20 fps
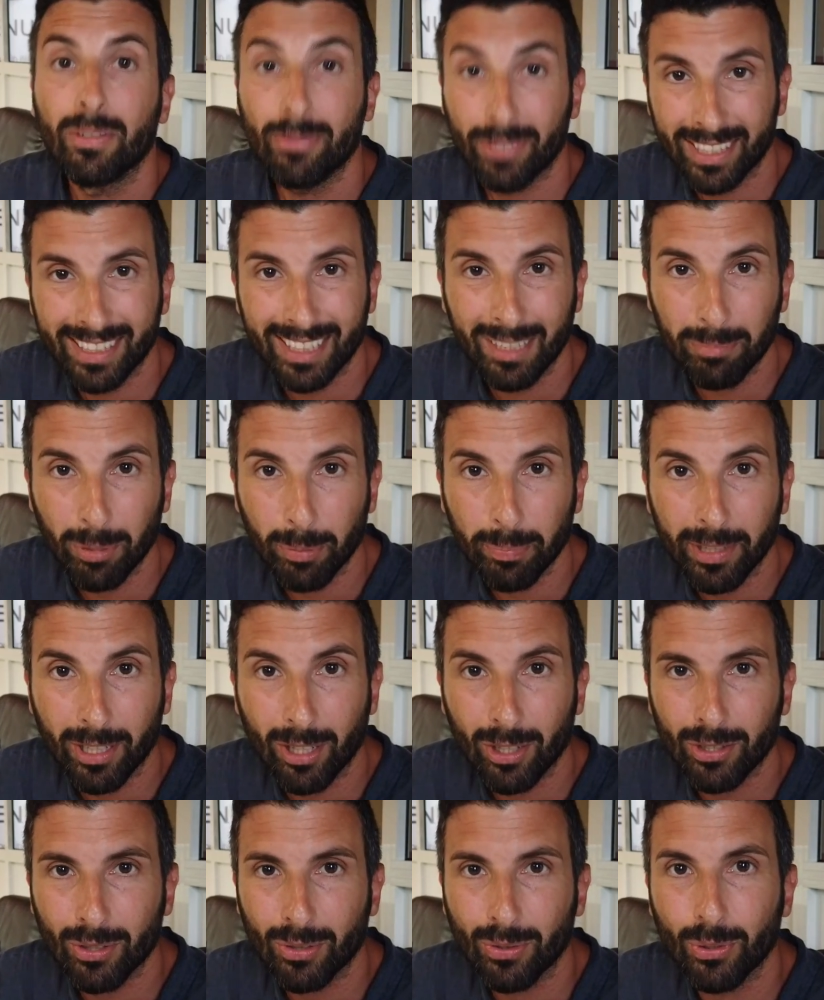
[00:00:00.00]
Nel frattempo
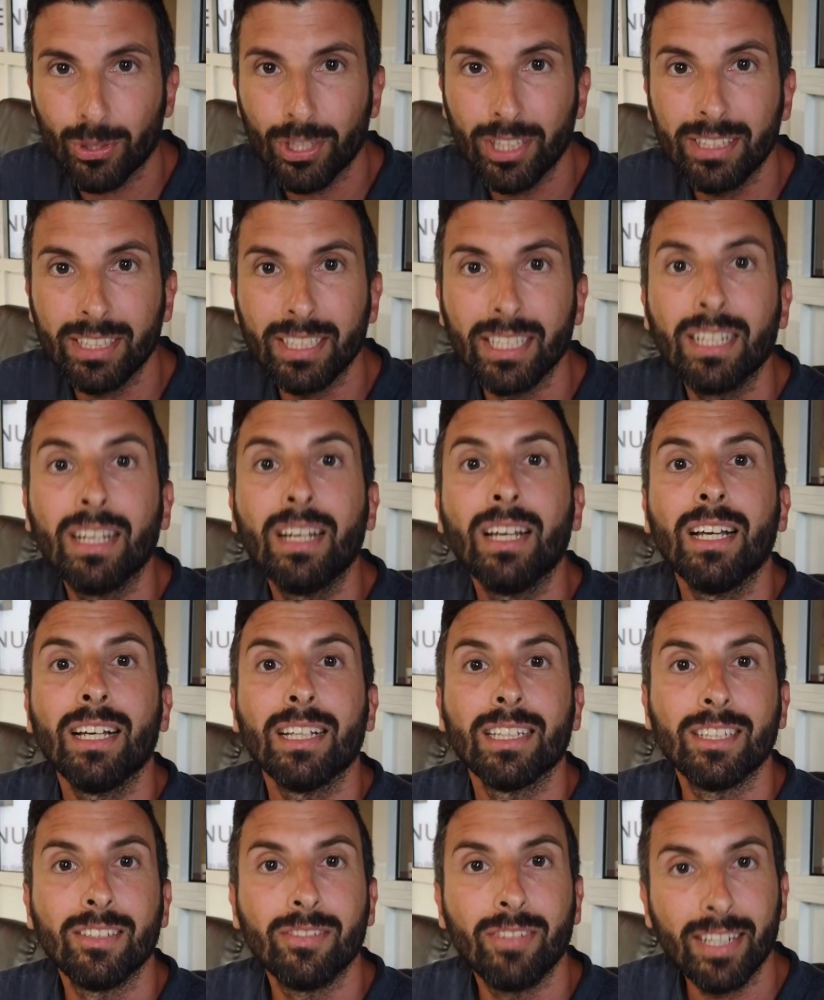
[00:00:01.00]
però sono usciti
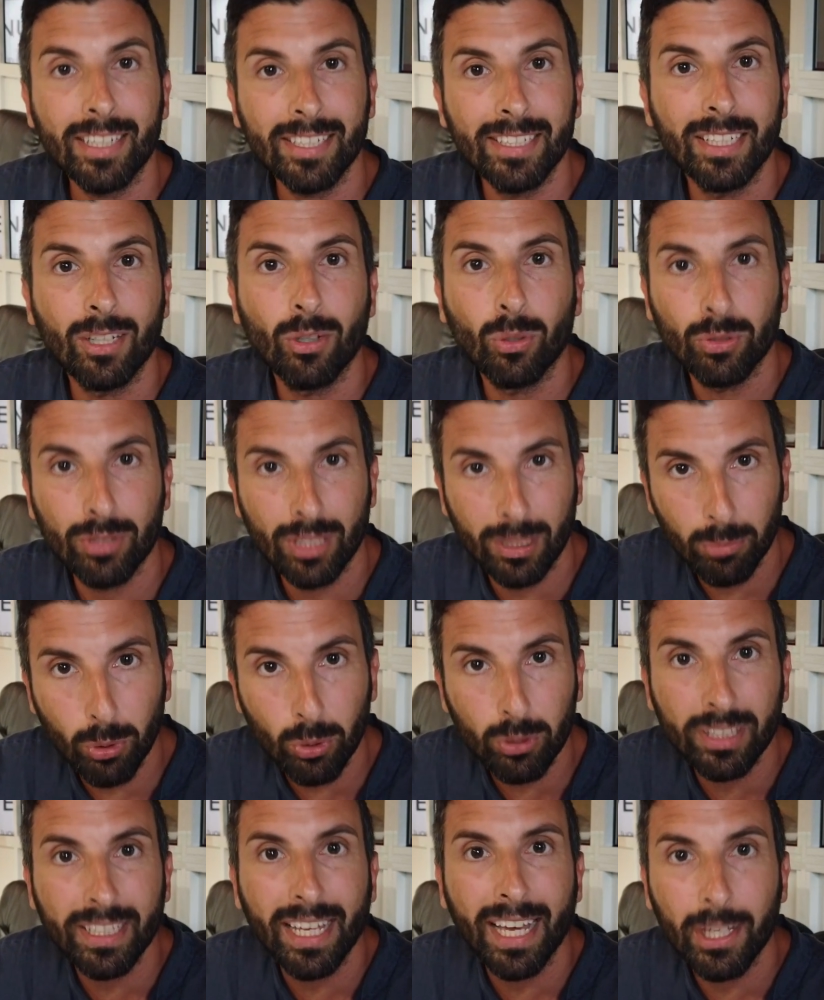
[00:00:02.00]
diversi
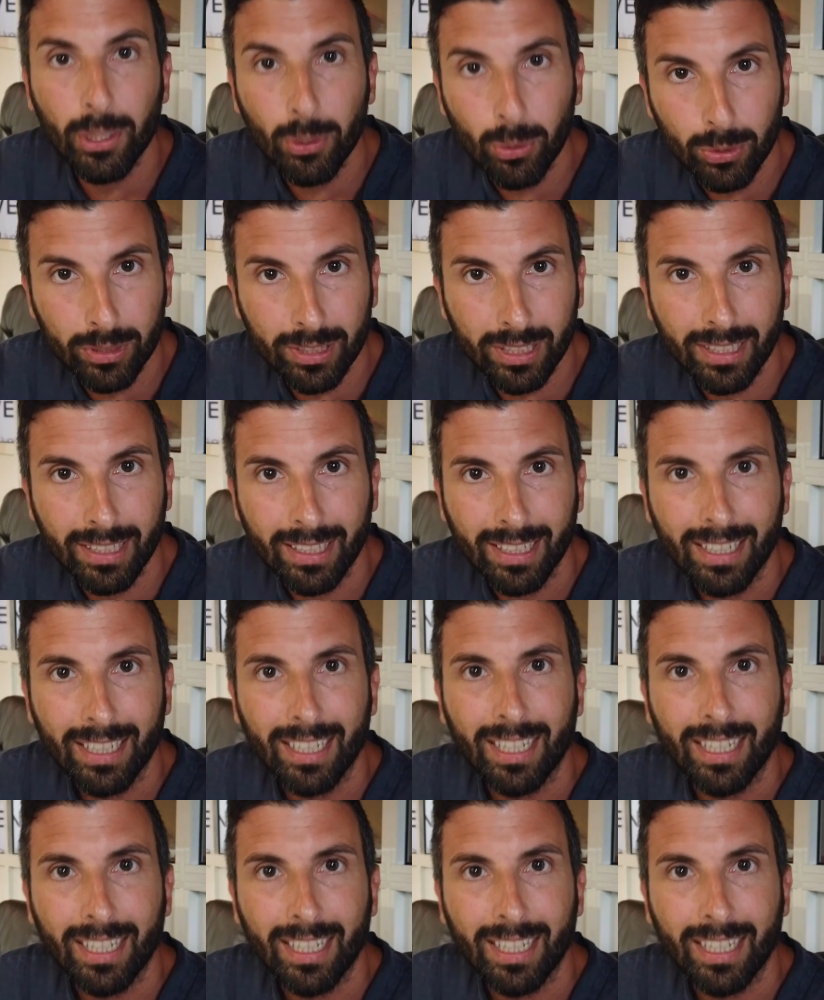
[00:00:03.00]
contributi e aiuti